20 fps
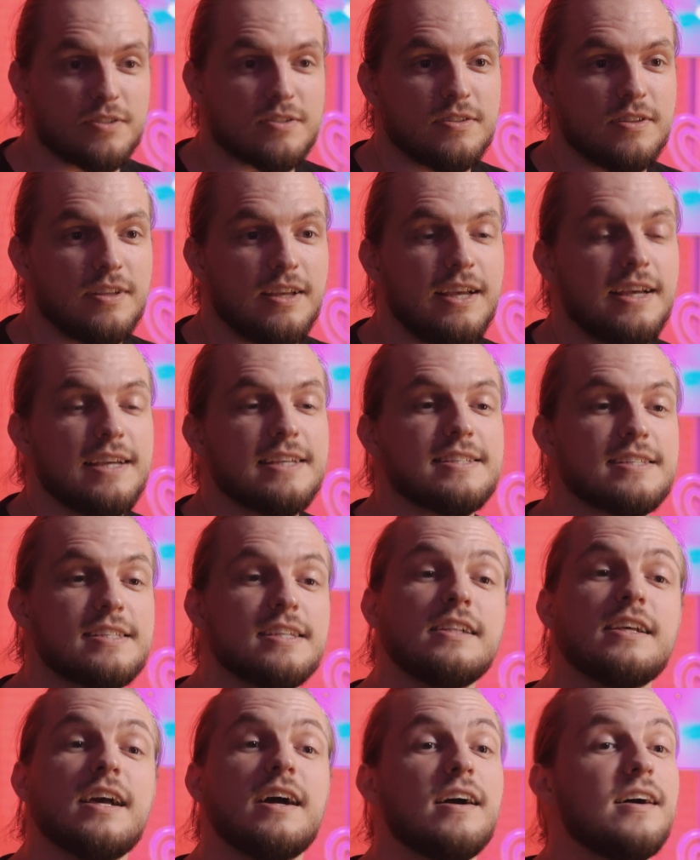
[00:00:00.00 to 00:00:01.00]
раз.
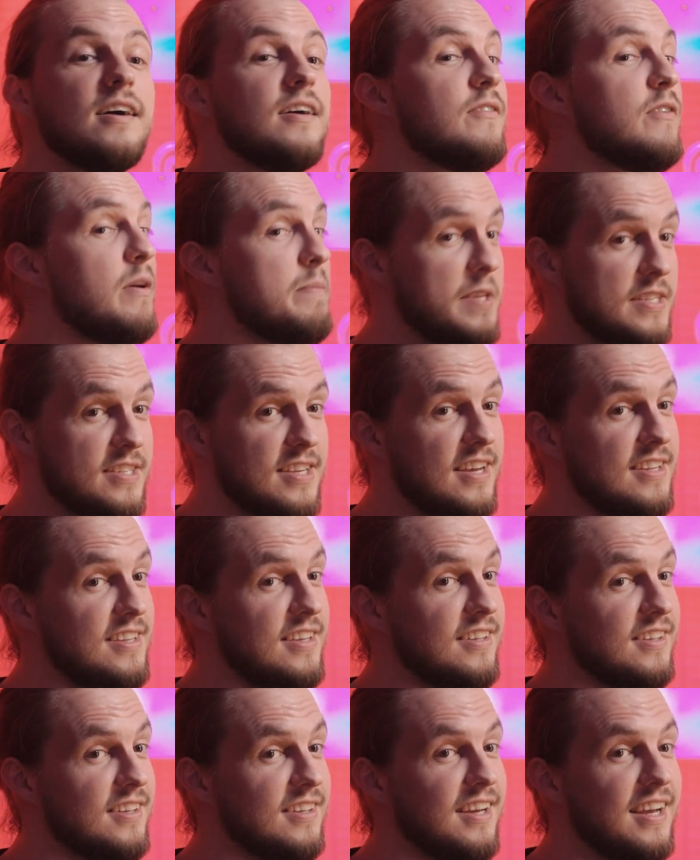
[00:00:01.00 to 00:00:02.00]
Ссылка в
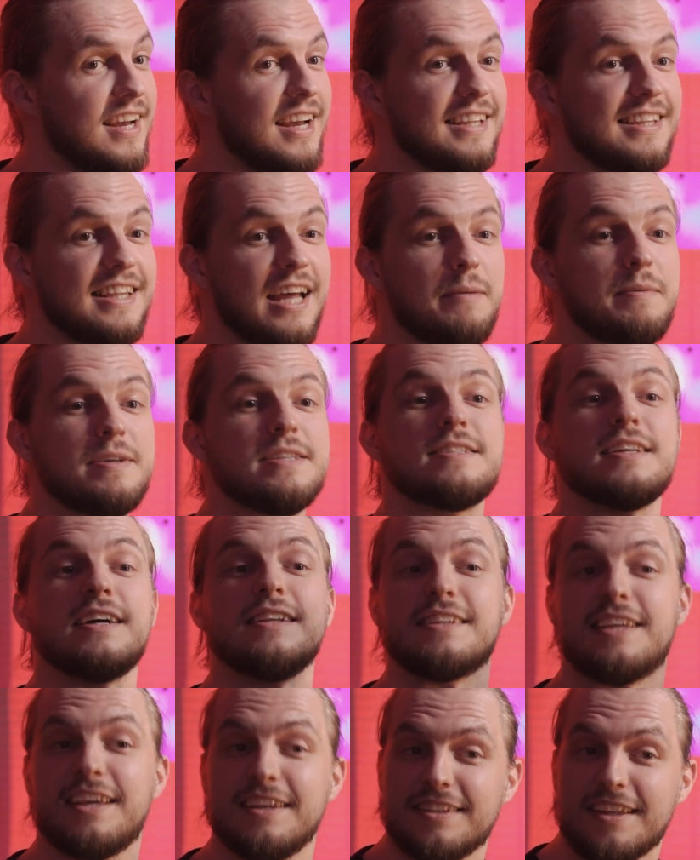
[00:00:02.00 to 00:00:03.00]
описании. Там есть
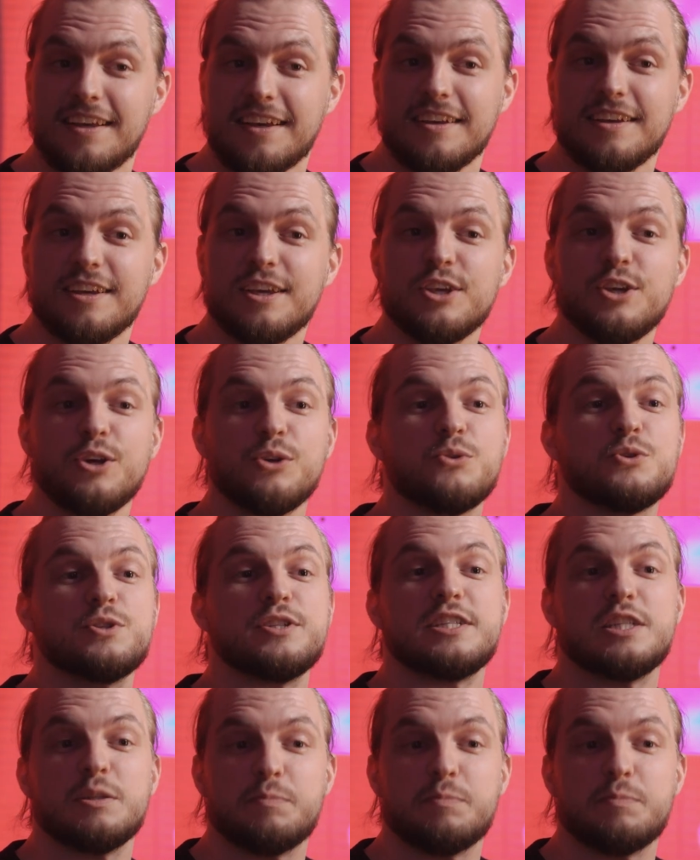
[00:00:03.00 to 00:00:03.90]
анкета, ее нужно